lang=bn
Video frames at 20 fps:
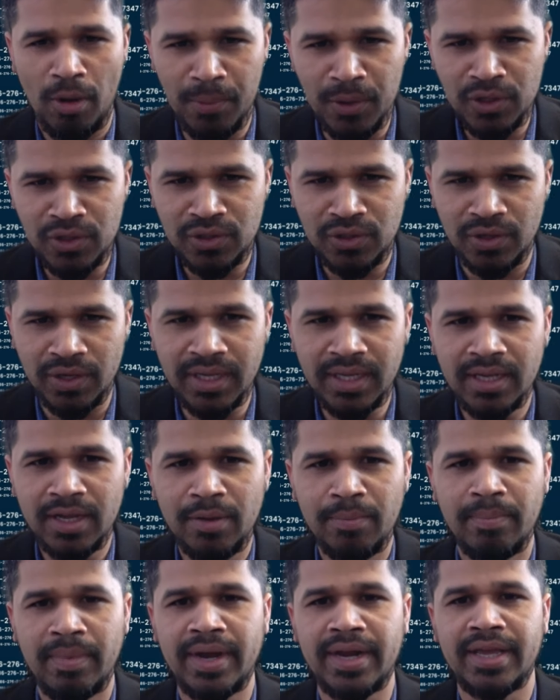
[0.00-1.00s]
অবশ্যই
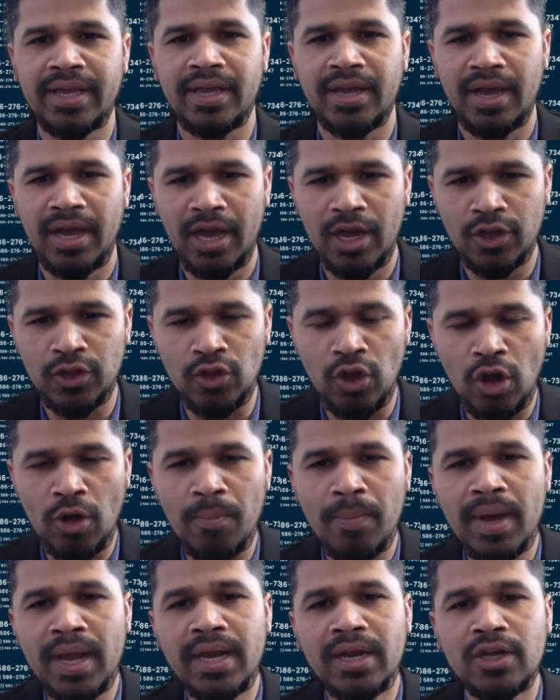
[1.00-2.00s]
মানে
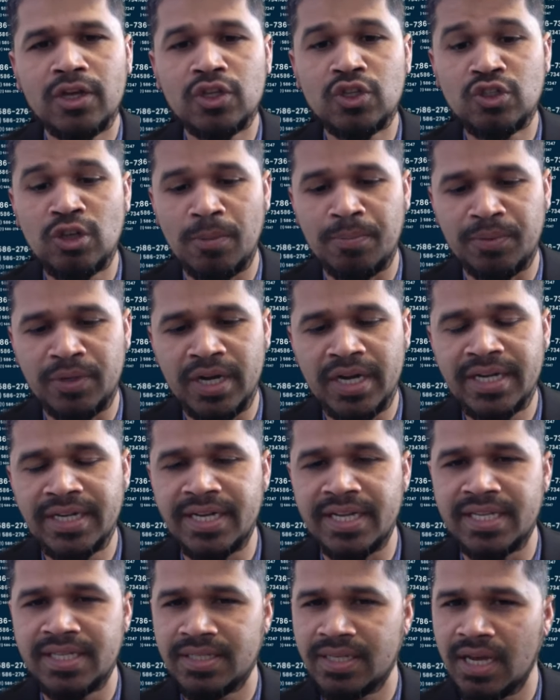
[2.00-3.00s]
নর্মাল সফটওয়্যার
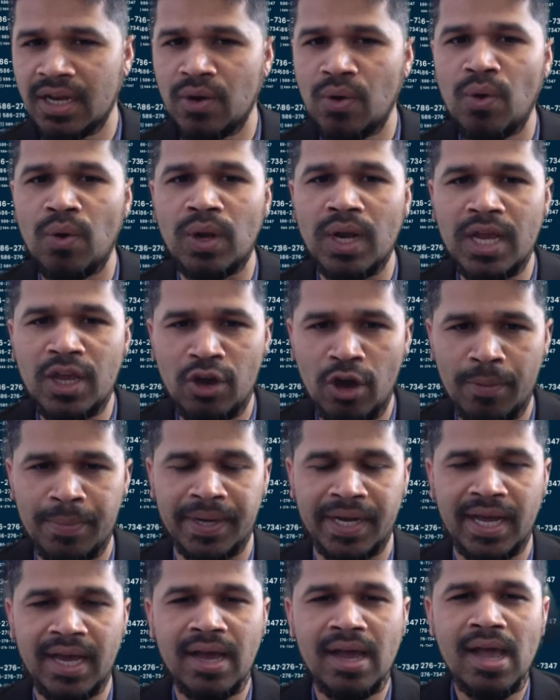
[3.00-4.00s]
টেস্টার হলে
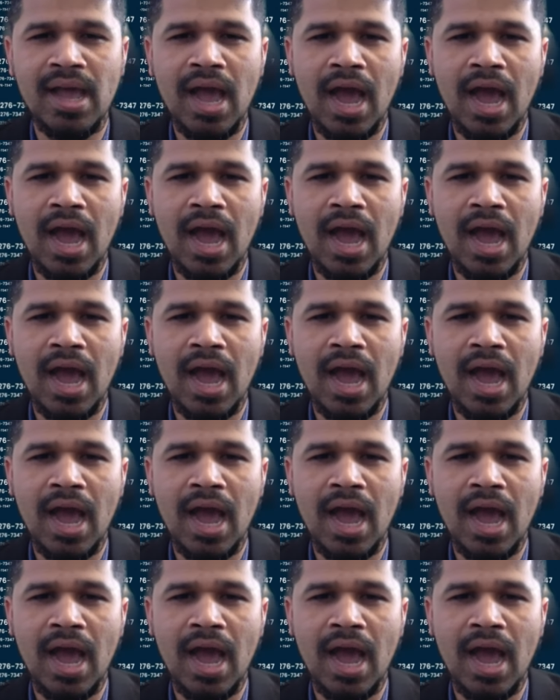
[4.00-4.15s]
হবে না